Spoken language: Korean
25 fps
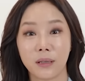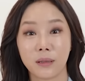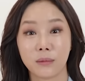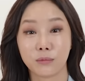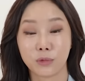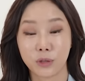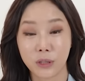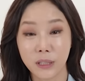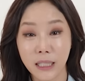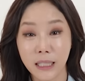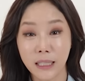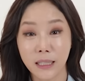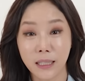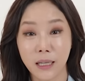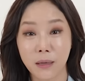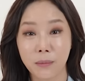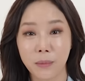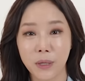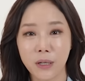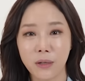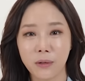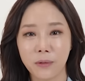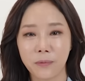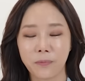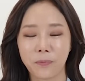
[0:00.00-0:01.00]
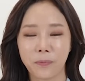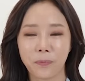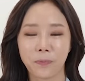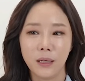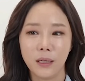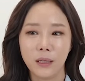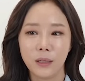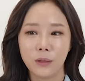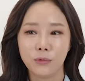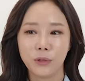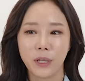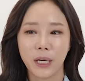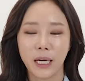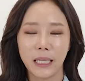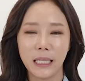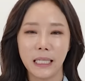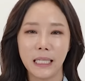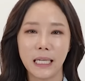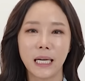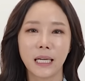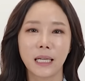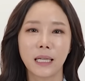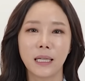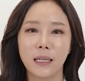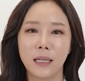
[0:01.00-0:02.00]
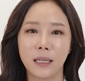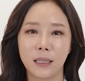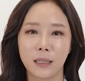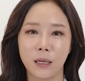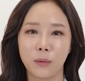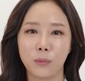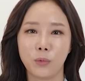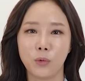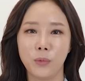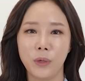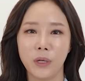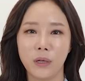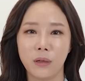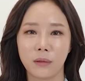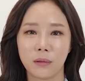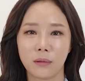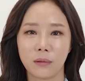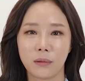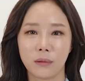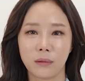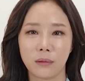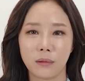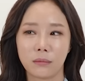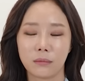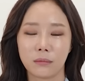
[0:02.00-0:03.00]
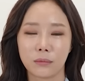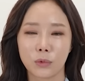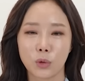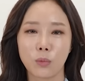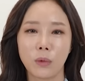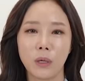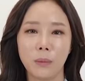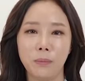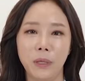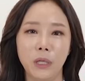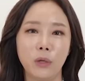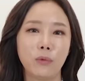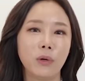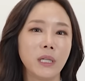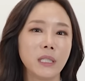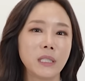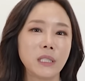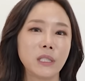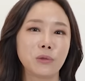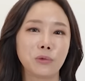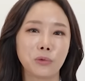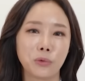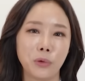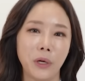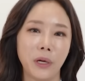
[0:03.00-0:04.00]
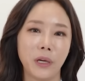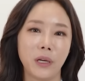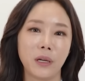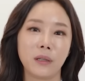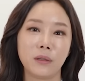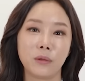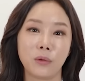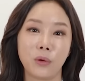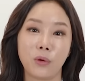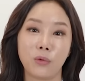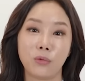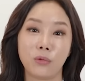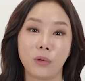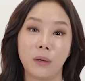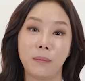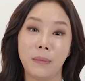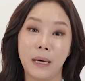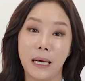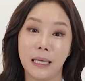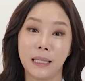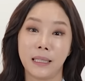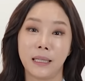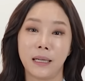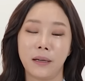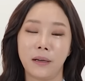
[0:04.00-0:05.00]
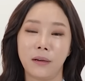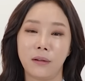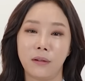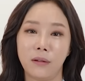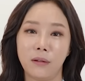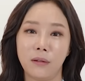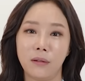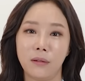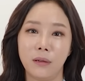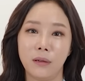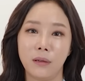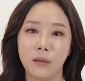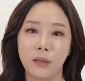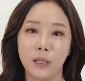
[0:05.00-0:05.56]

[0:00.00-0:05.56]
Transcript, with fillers: 무슨 얘기냐면 우리가 이야기를 하다 보면 정말 미괄식으로 얘기하는 경우가 많아요.